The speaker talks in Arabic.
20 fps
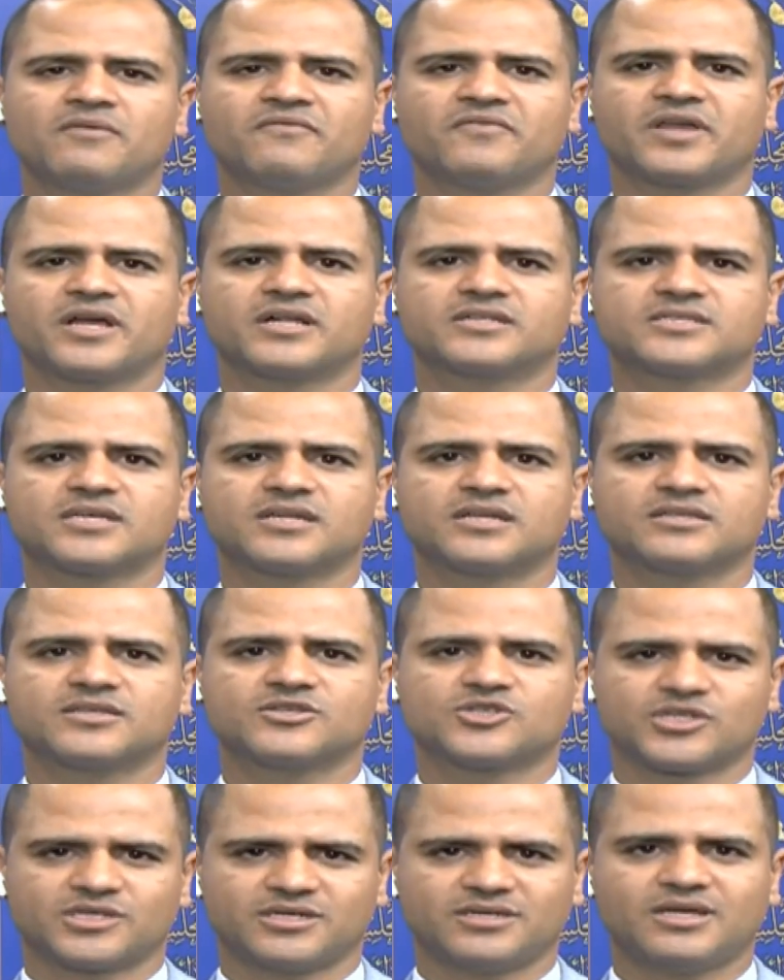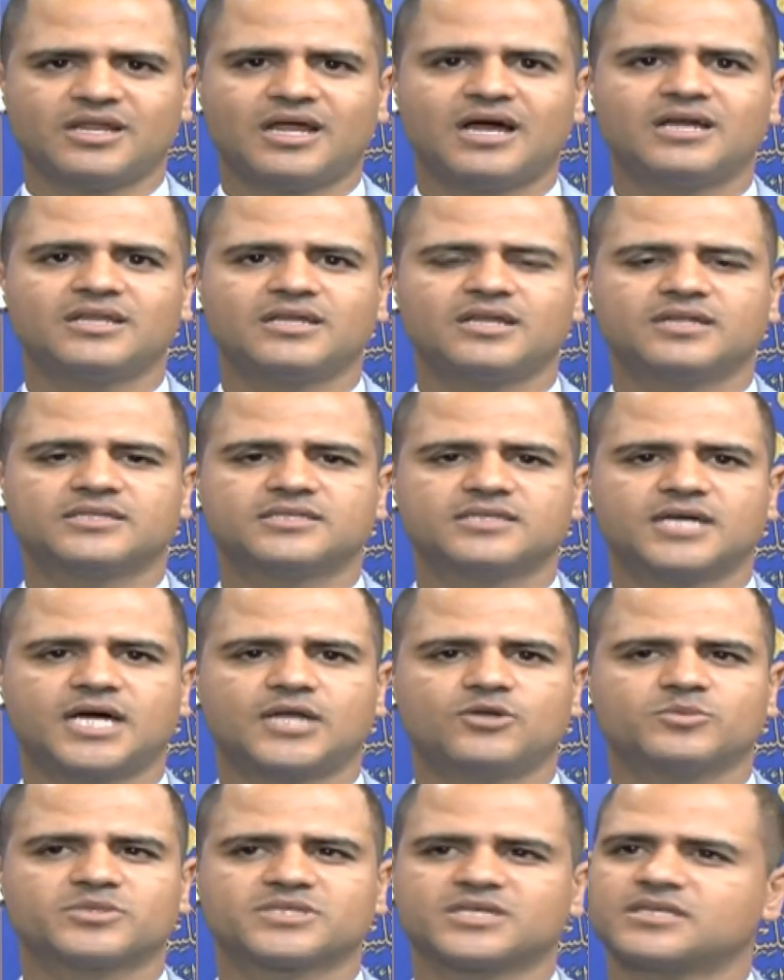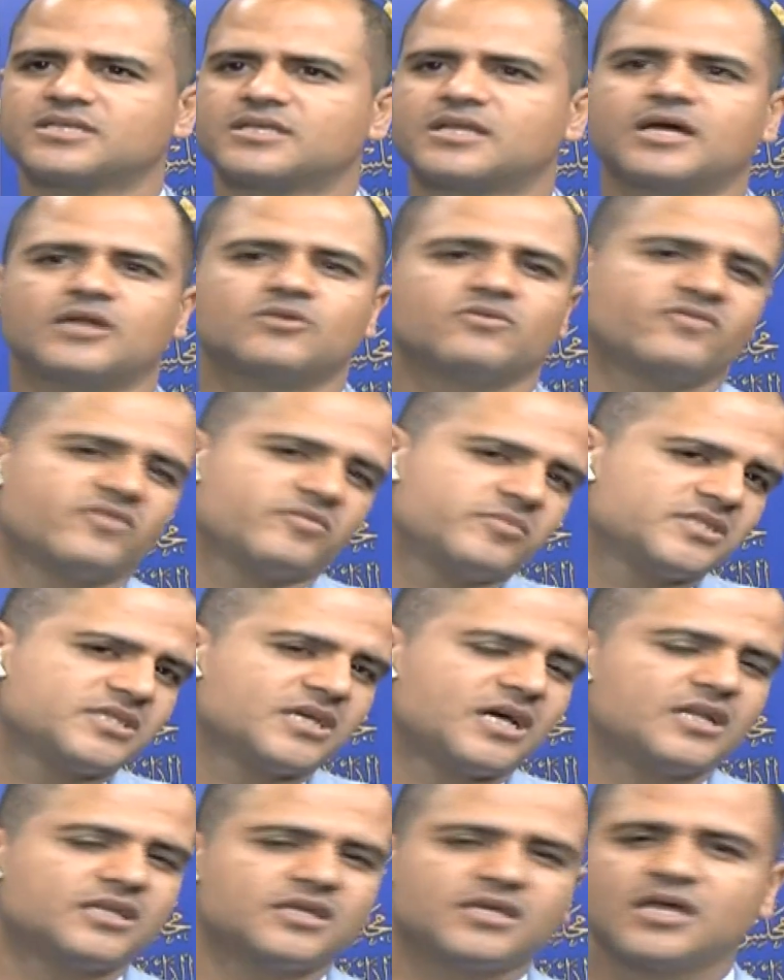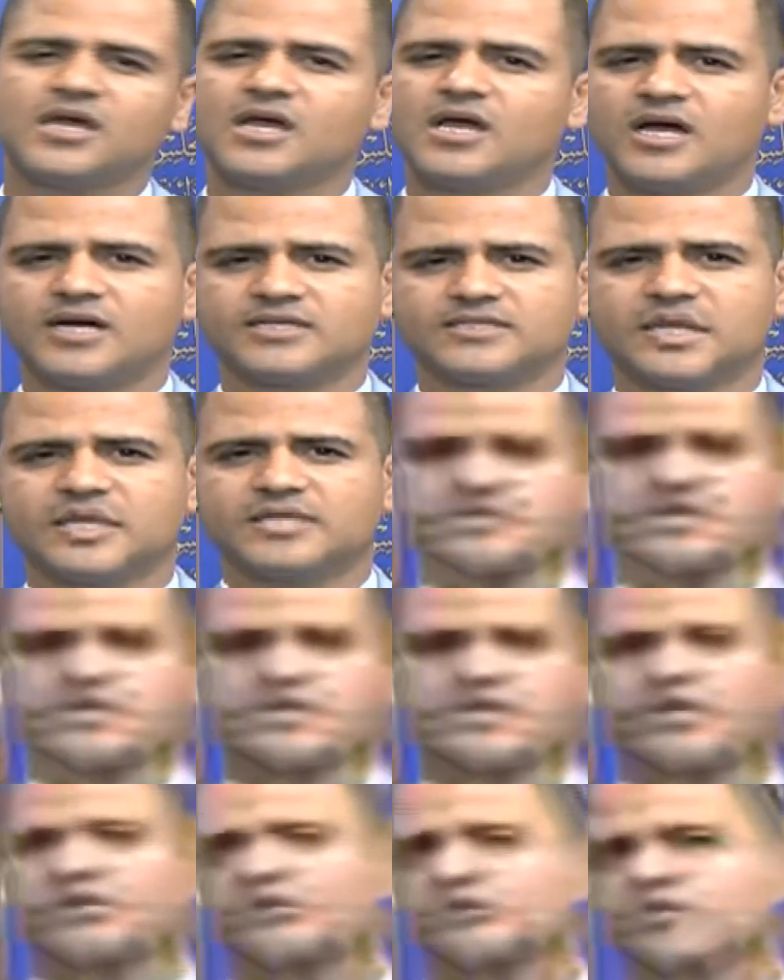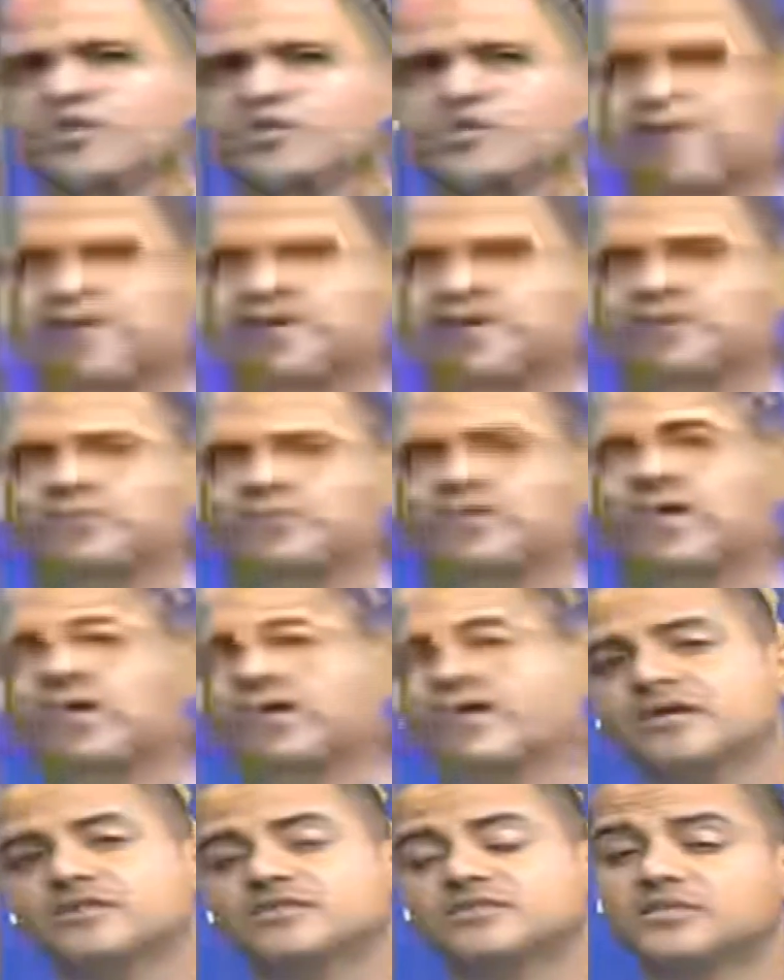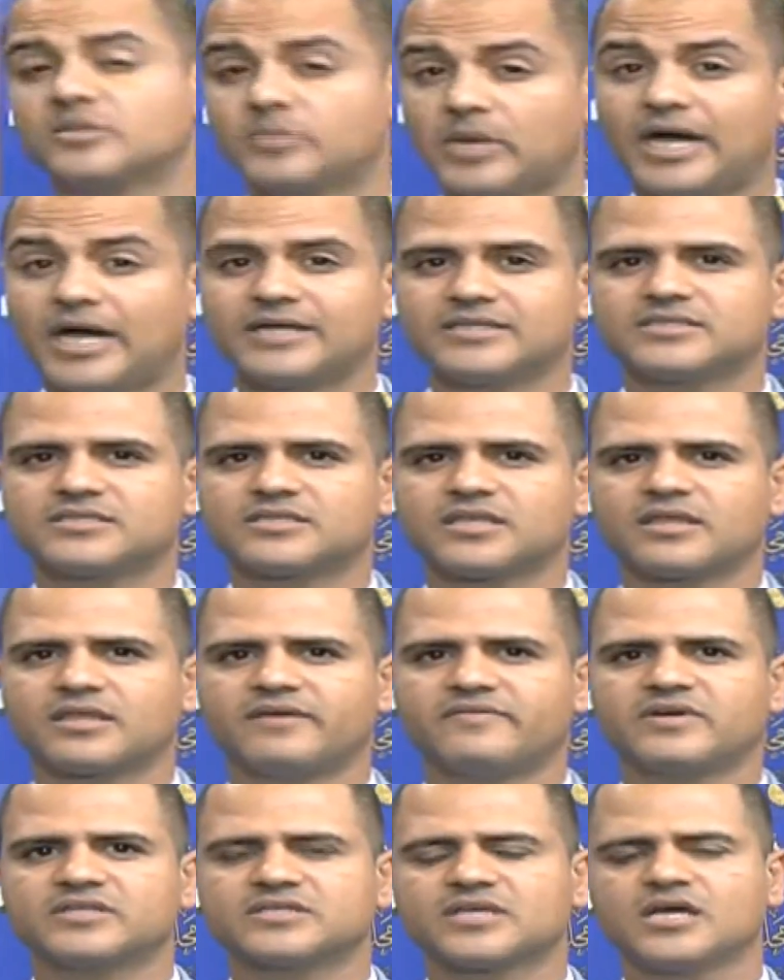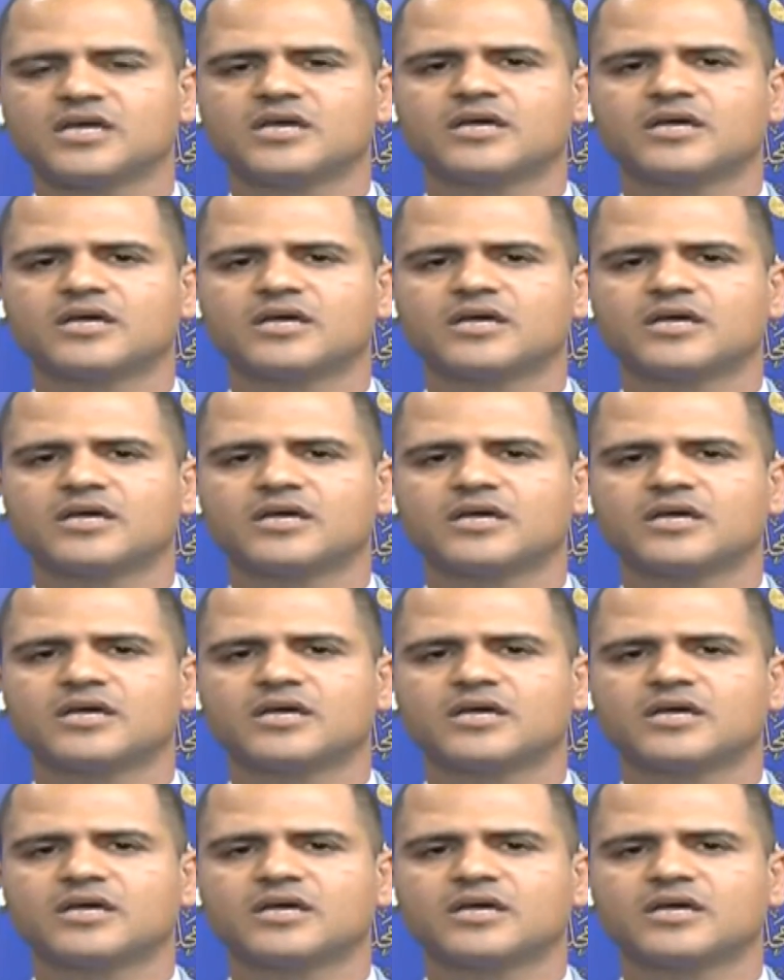في السنة التشريعية الحالية التي نحن بصددها الآن فبالتالي أتحدث عن ربما إمكانية استبعاد استضافة